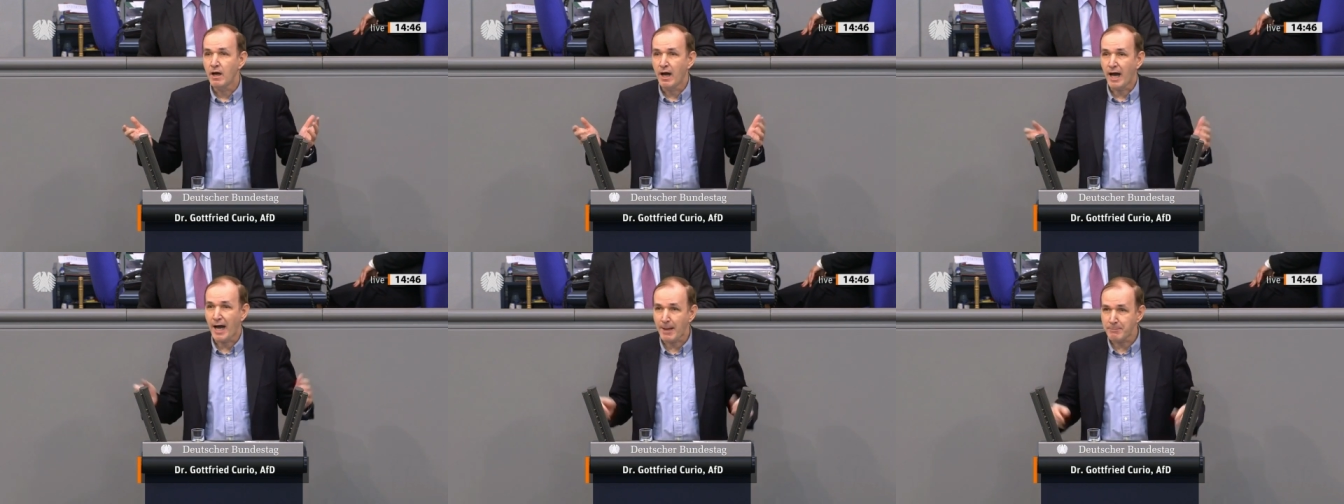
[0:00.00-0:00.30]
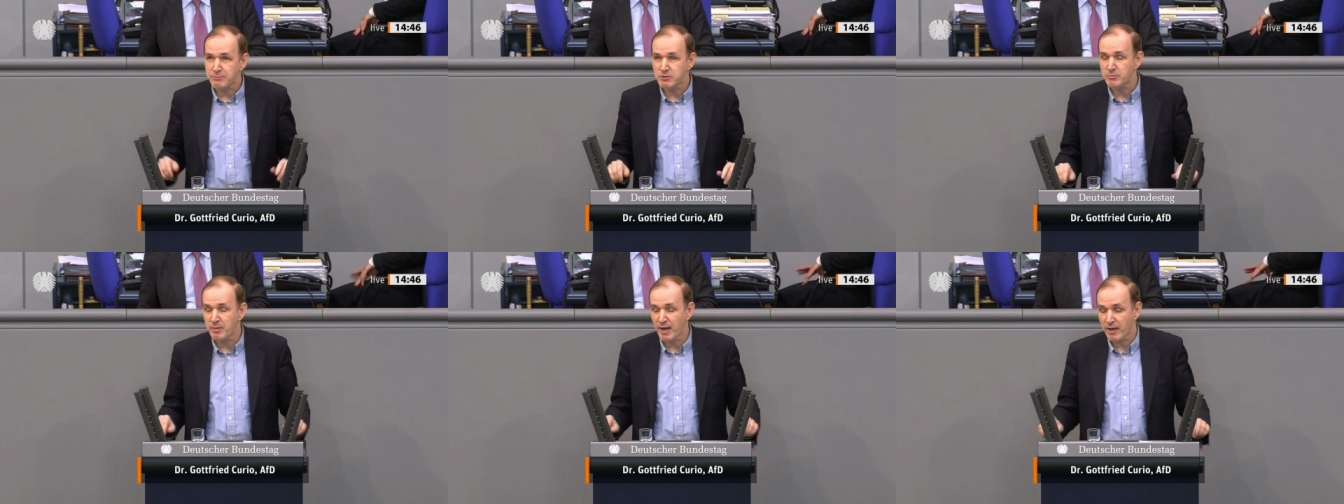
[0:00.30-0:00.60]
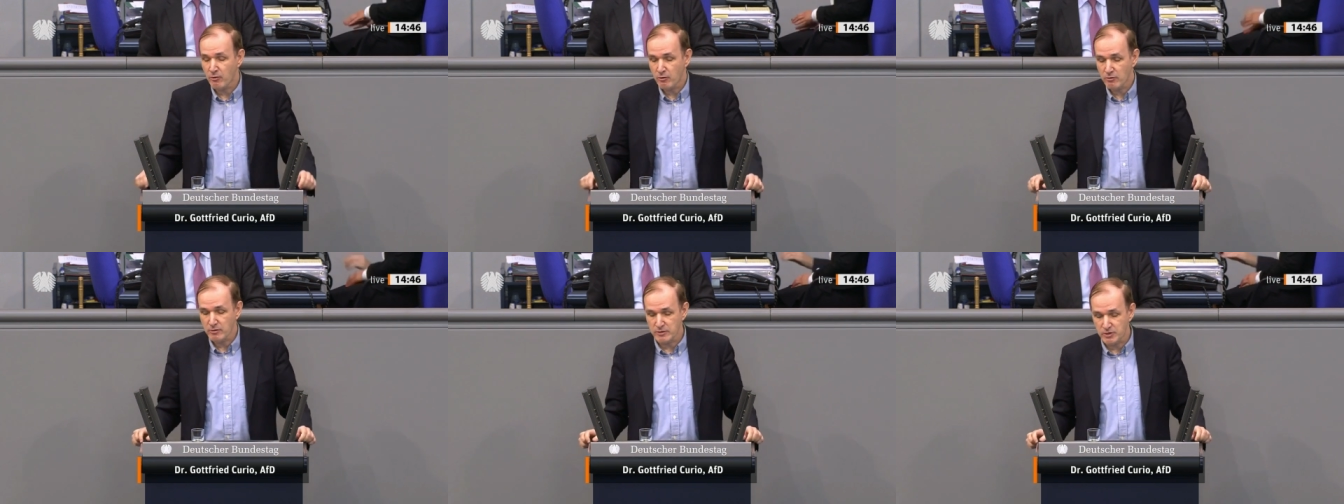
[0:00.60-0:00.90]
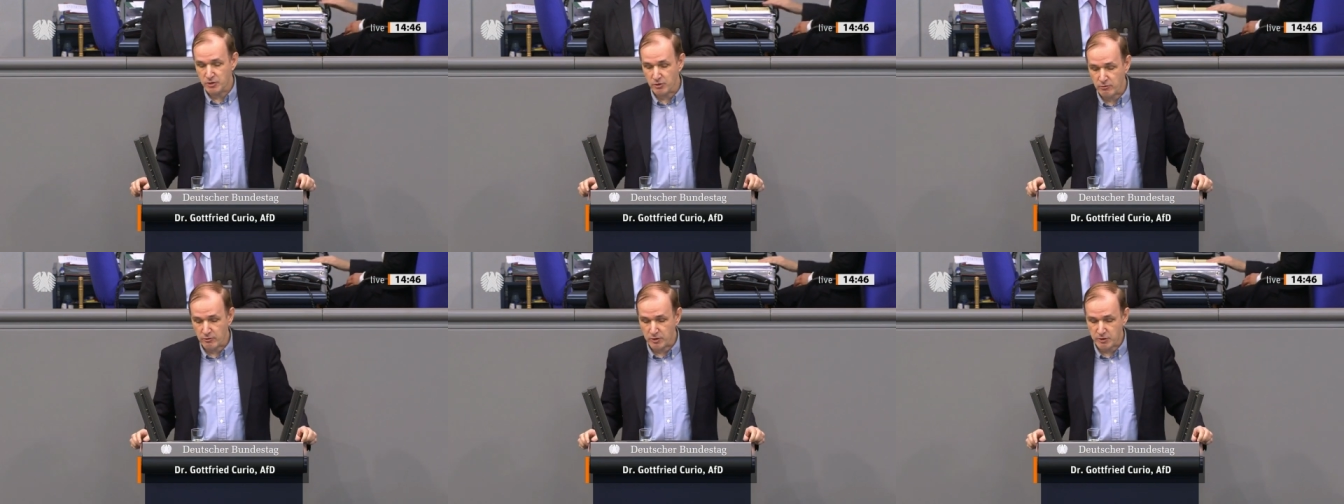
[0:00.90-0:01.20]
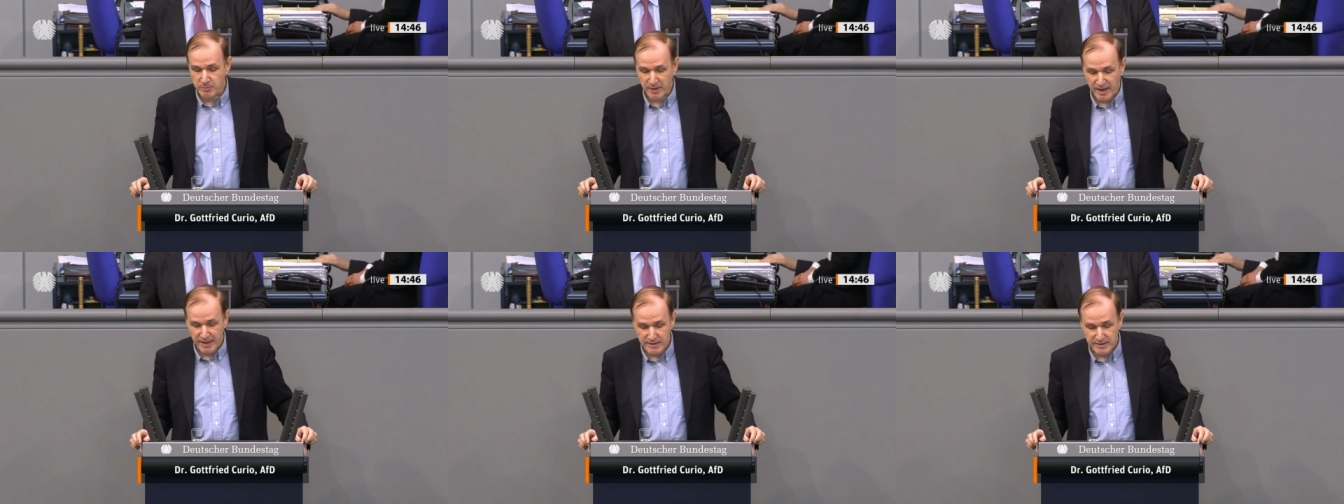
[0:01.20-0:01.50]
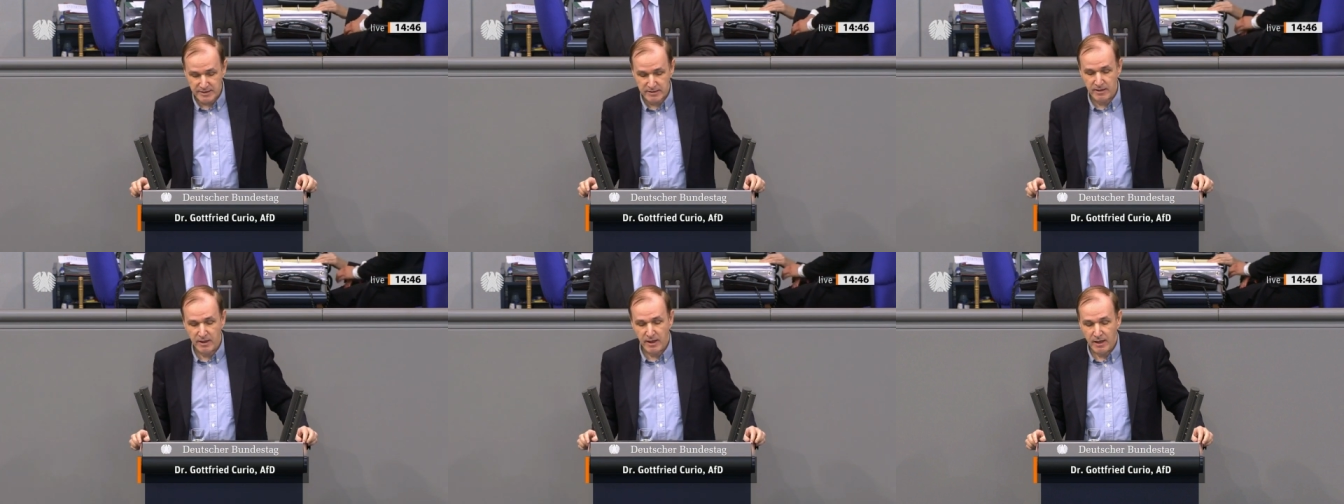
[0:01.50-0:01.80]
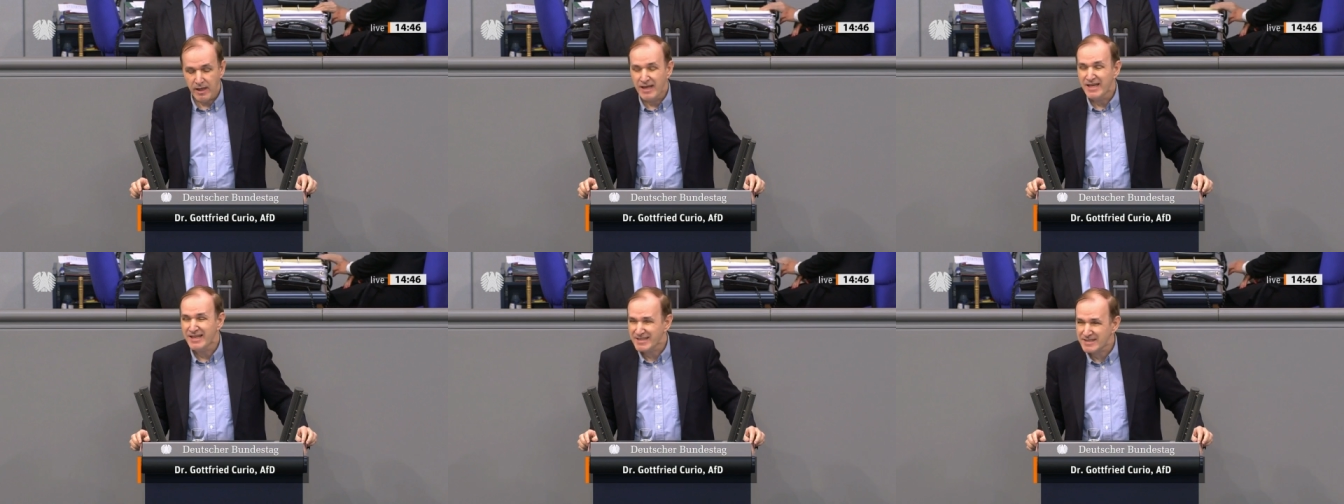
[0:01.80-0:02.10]
Absperrungen zu durchbrechen
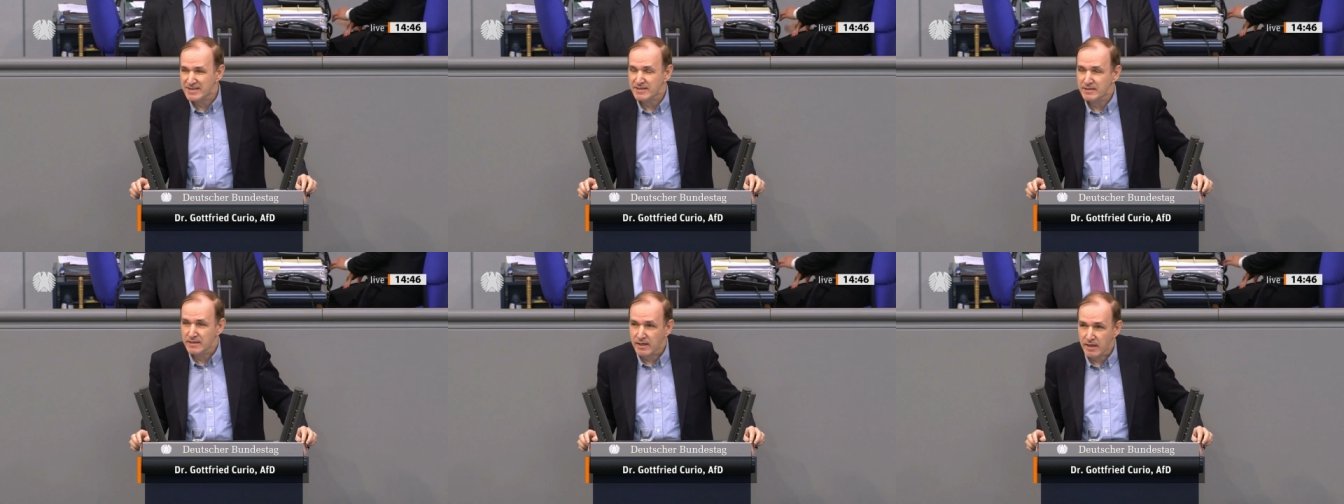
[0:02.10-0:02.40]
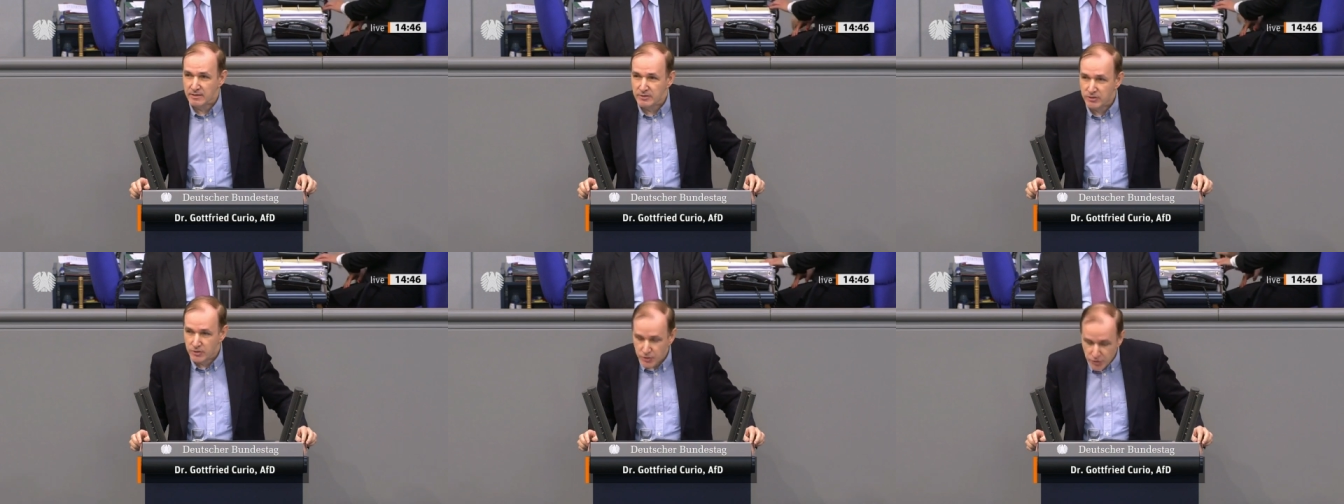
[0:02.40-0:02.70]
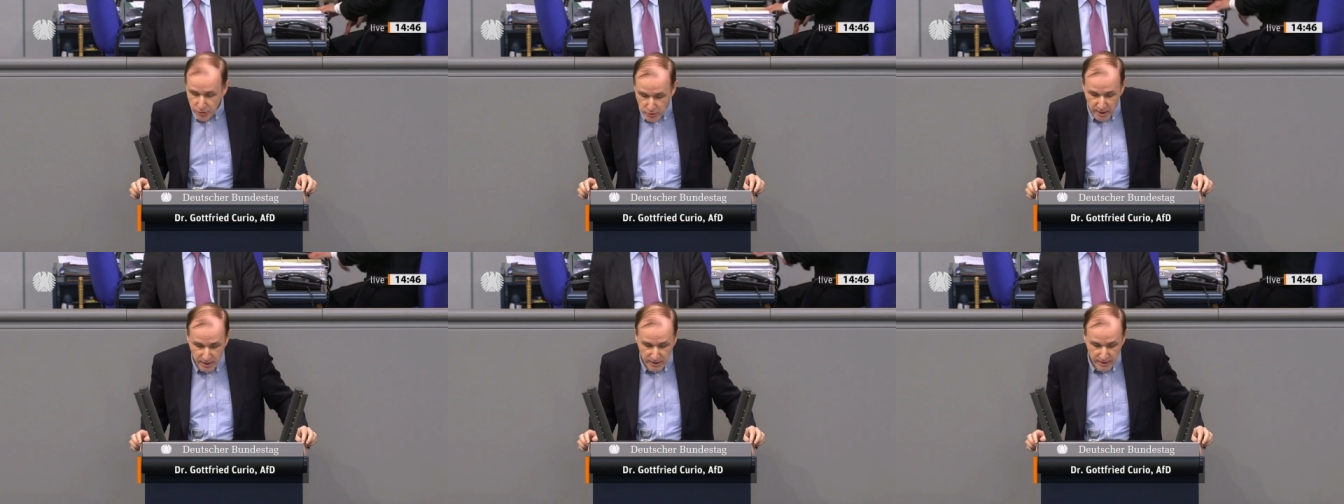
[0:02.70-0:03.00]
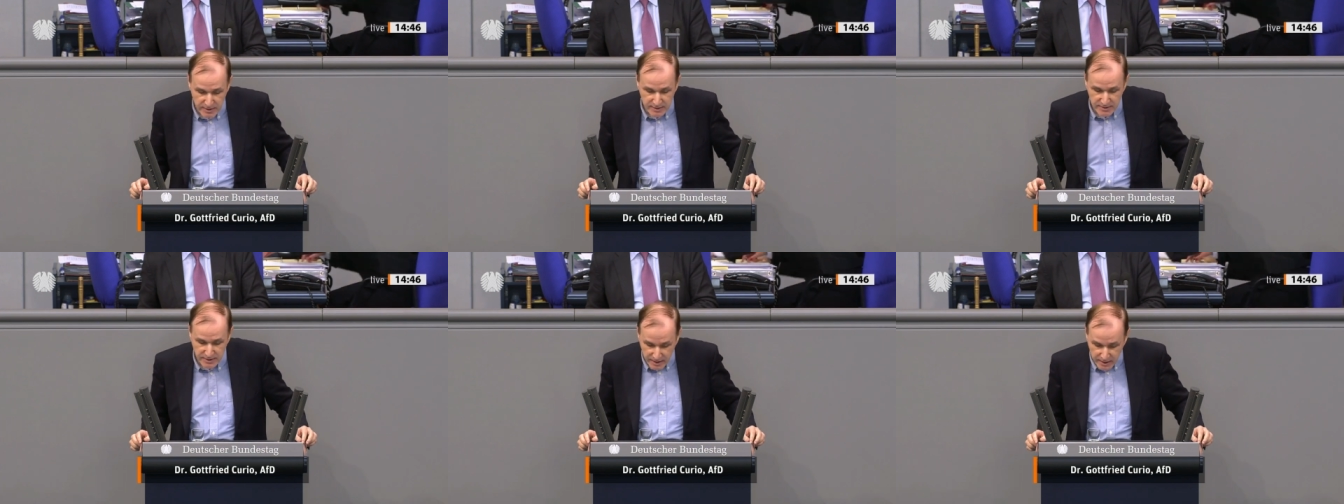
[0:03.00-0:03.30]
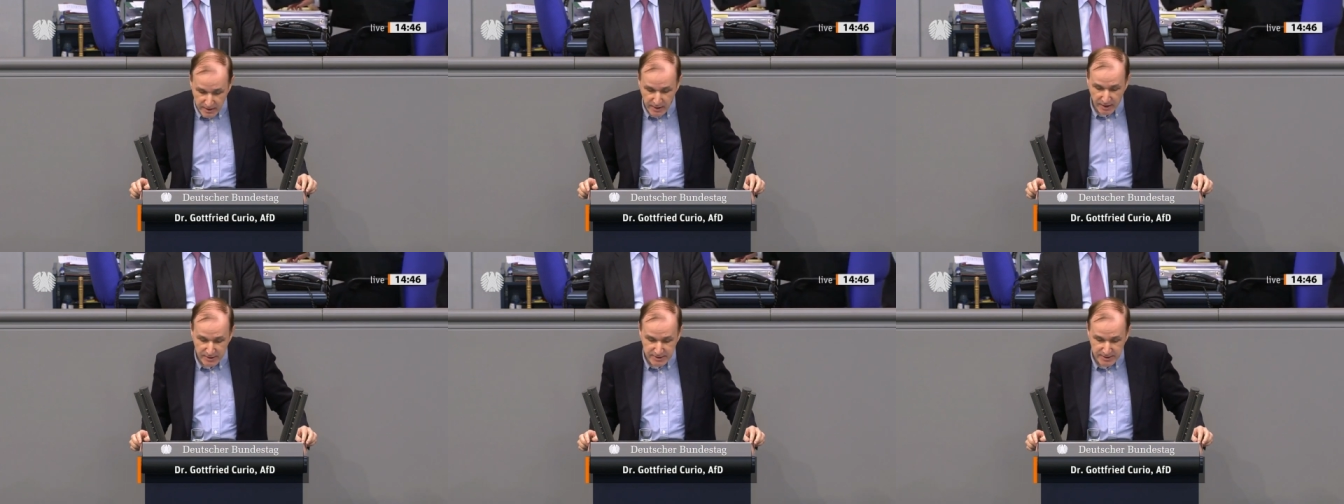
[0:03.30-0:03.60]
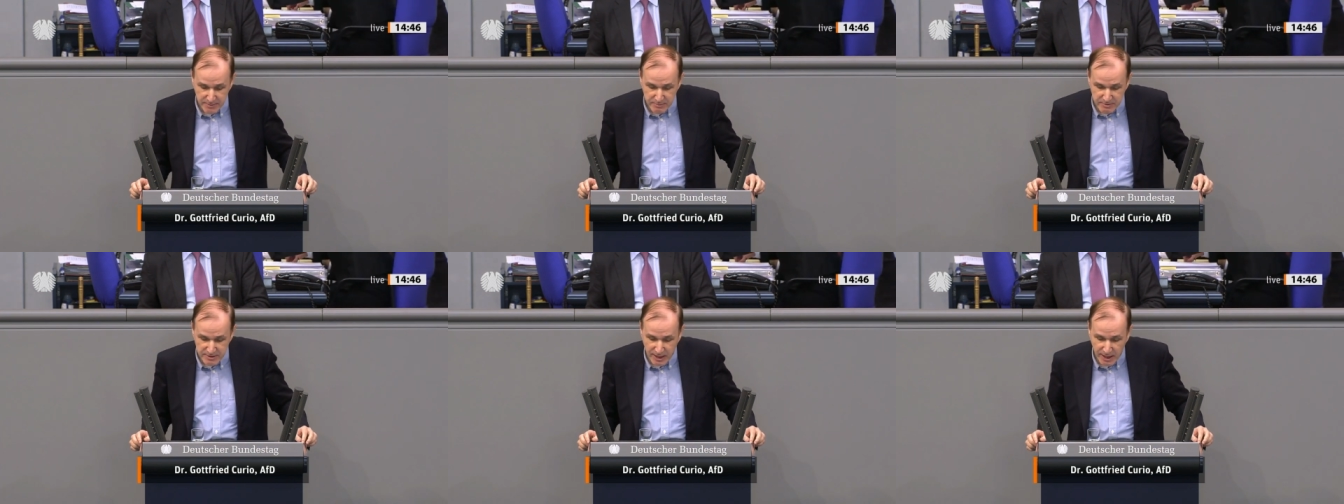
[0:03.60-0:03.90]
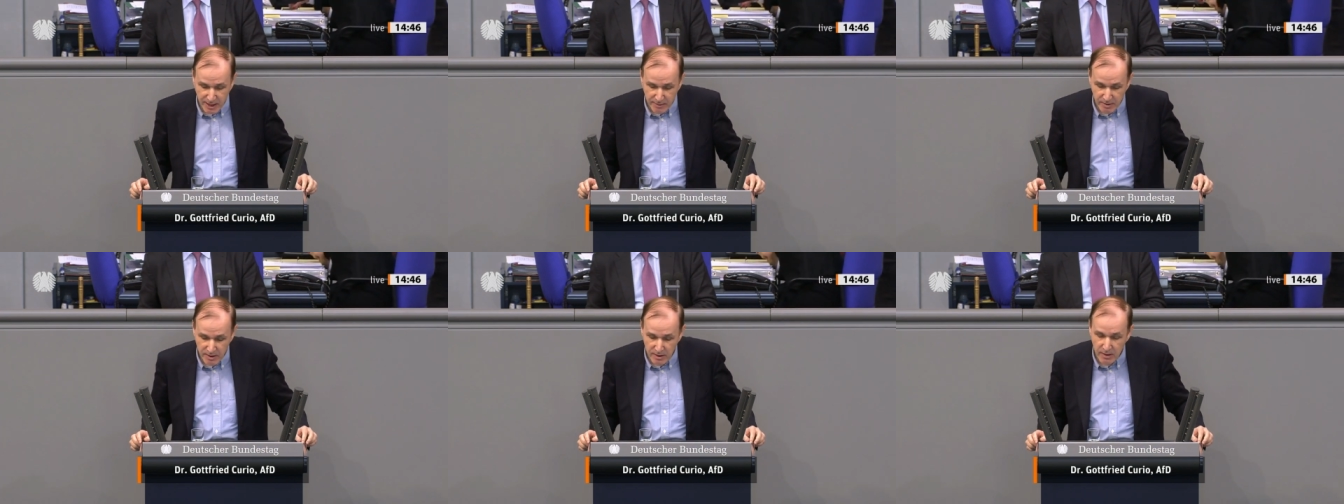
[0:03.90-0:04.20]
ist natürlich
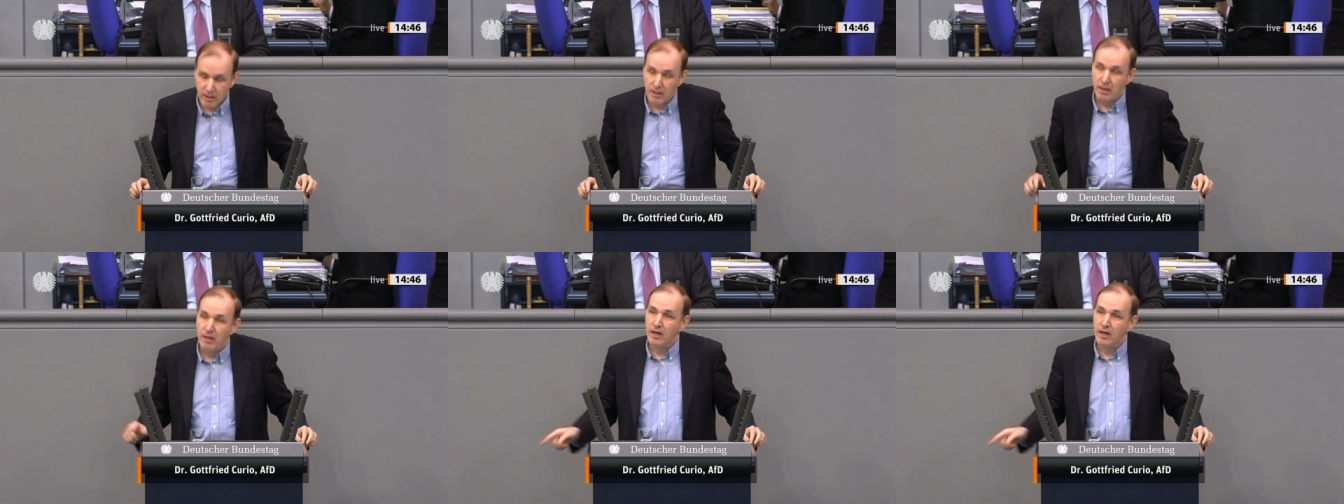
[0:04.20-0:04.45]
inakzeptabel,